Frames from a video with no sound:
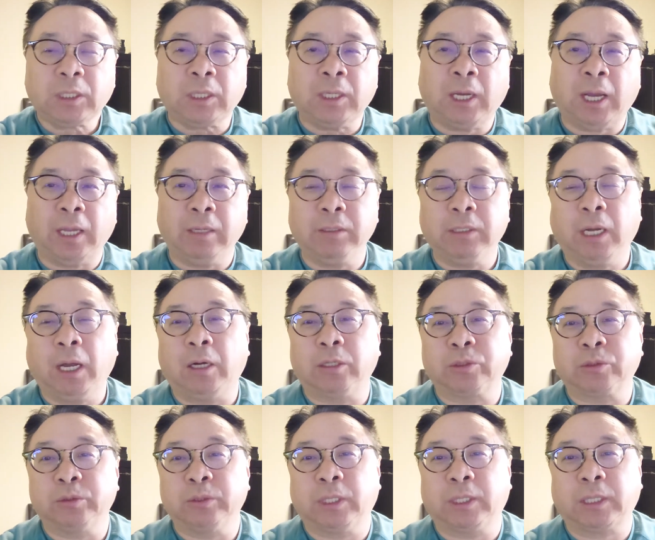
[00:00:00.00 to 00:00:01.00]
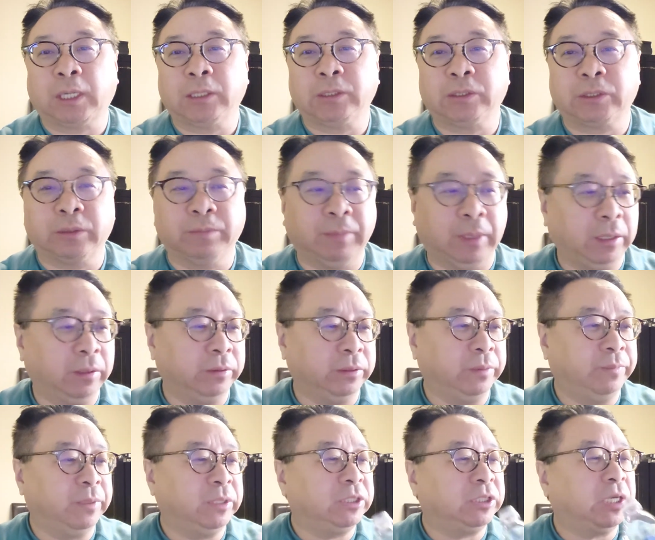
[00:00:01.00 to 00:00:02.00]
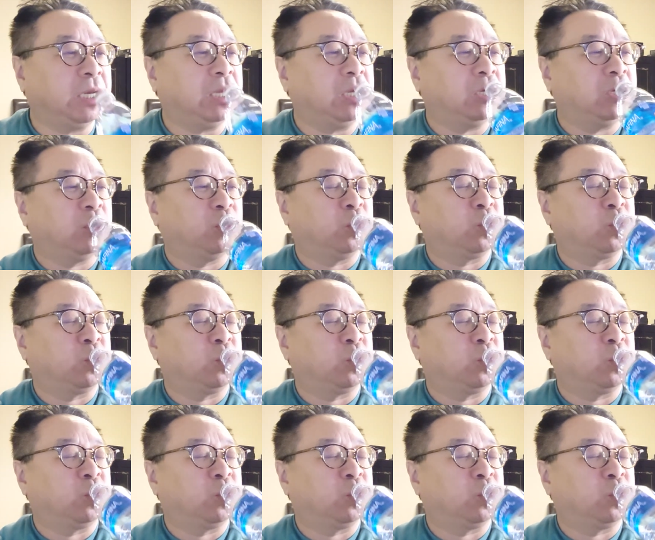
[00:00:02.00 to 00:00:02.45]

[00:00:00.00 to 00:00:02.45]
还有一个好处呢，它就是没有移民监，